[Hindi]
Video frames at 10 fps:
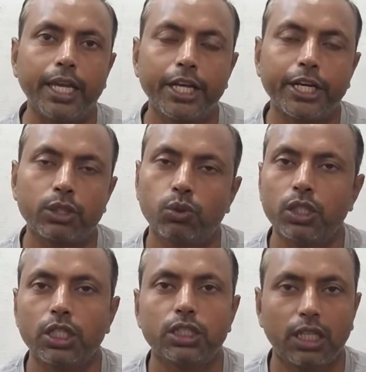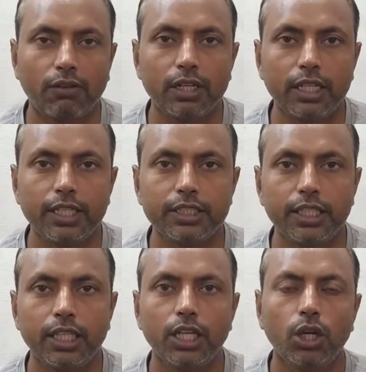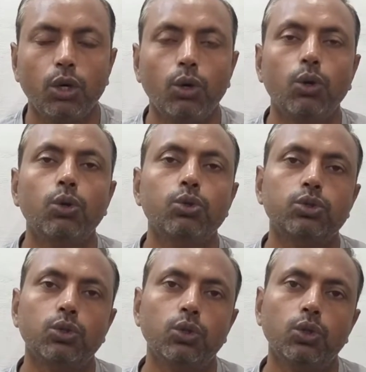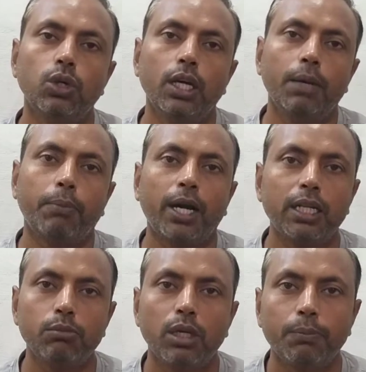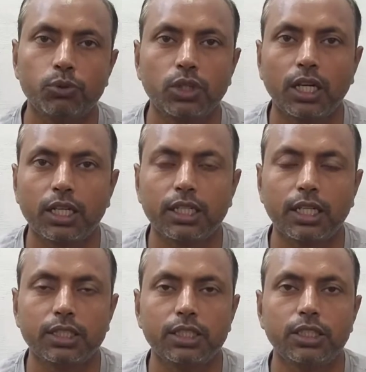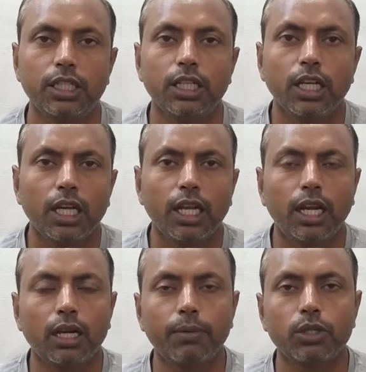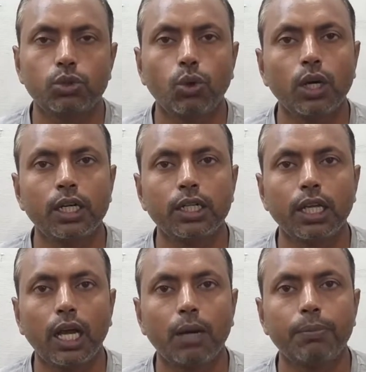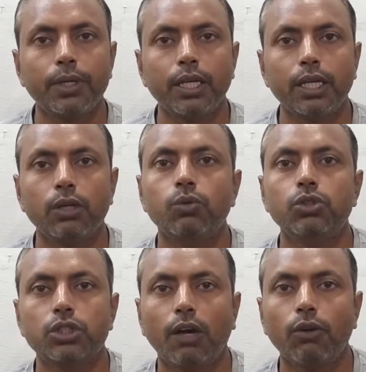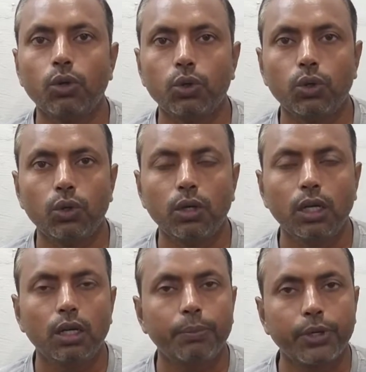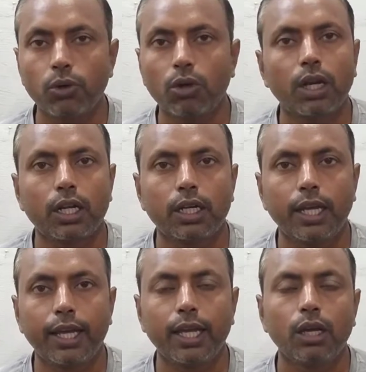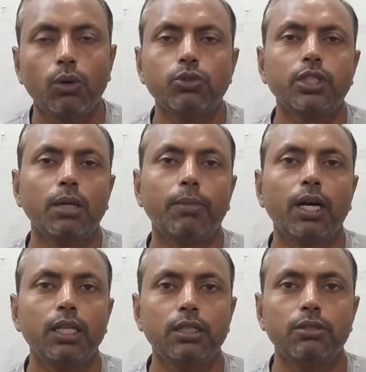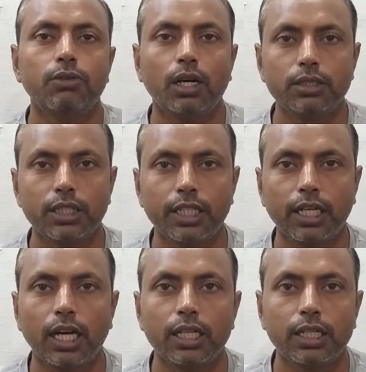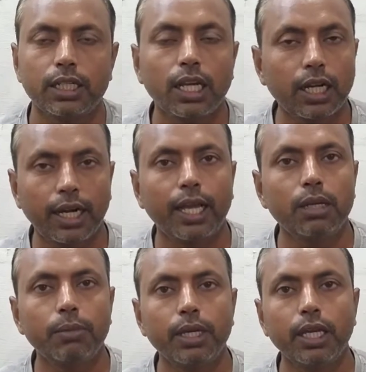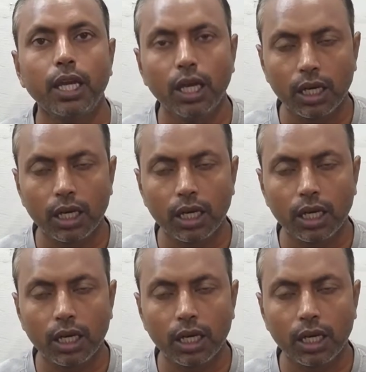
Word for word: एक कटोरी चावल ले लीजिए और उसको पानी में पुसा कर रख दीजिए लगभग दो घंटे आपने उन चावलों को भिगो कर रखना है उसके बाद वहां से निकाल करके कढ़ाई में